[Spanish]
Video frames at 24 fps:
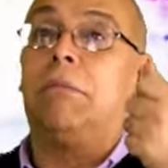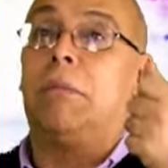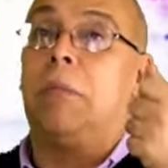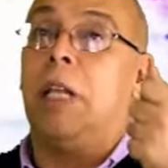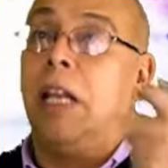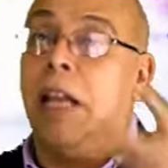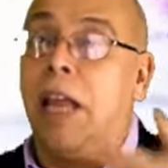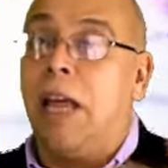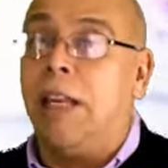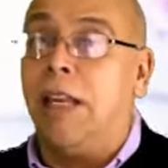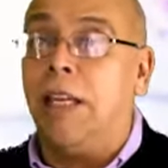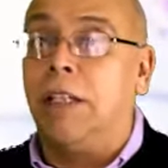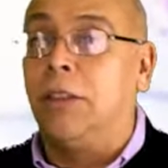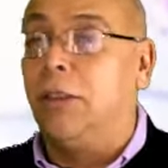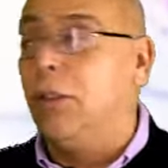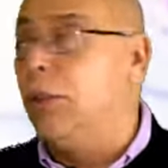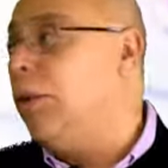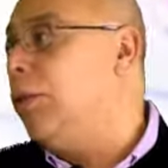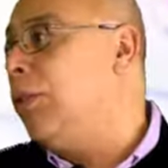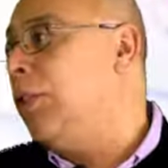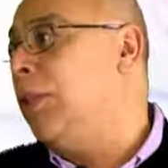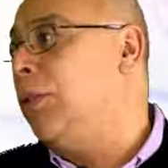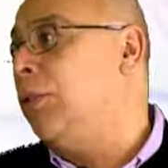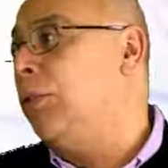de, la
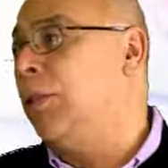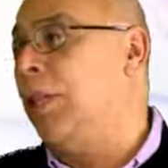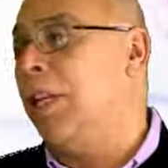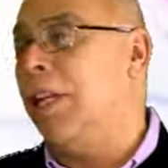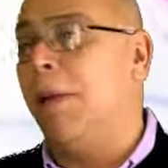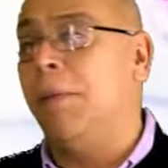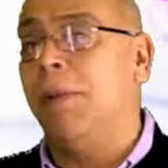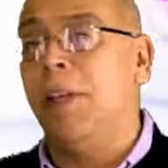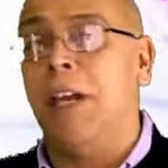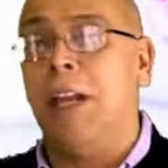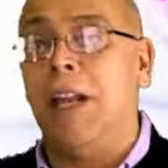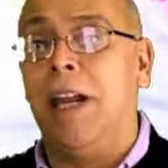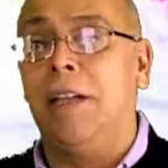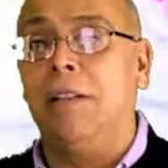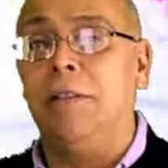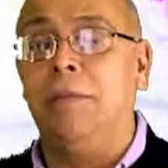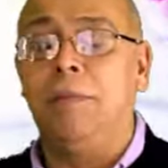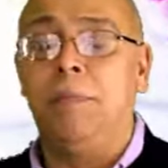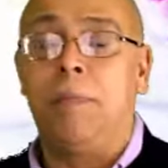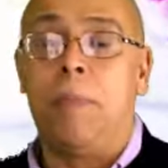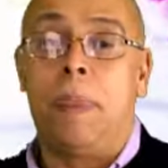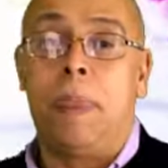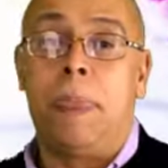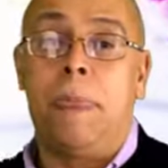elección de Susana Villarán
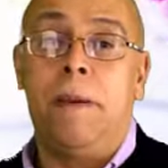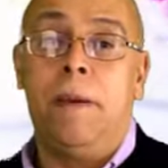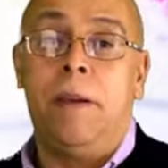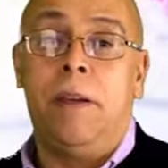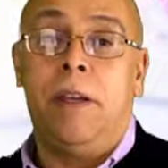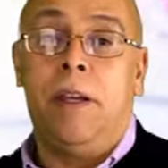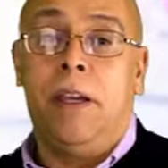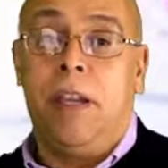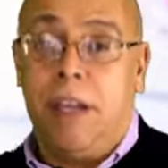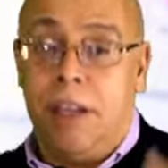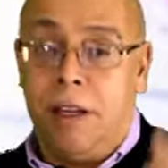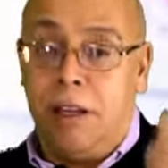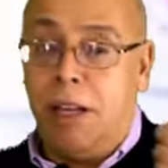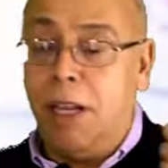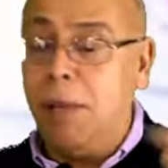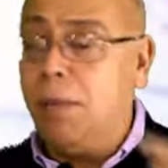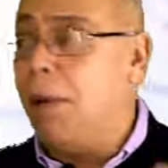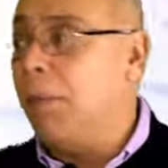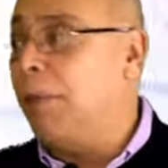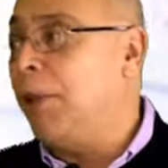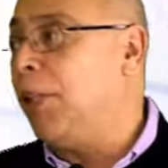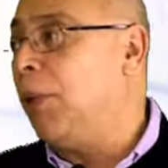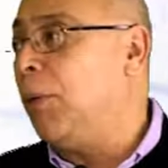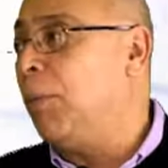en
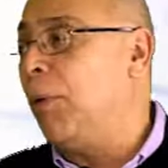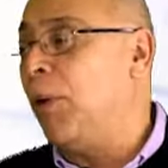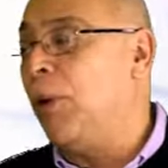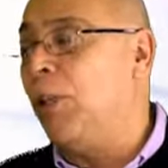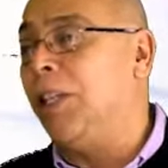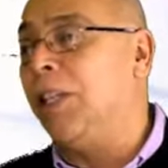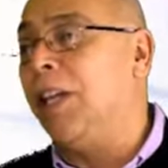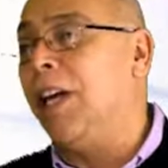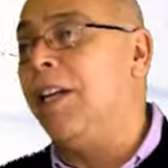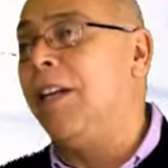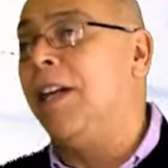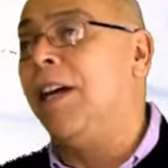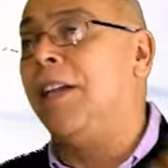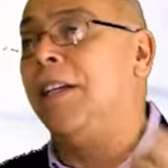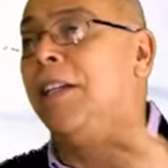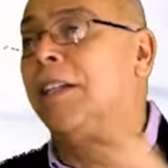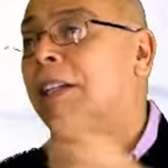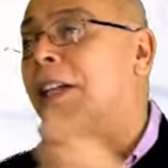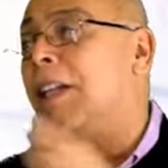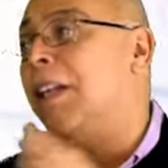Lima Metropolitana y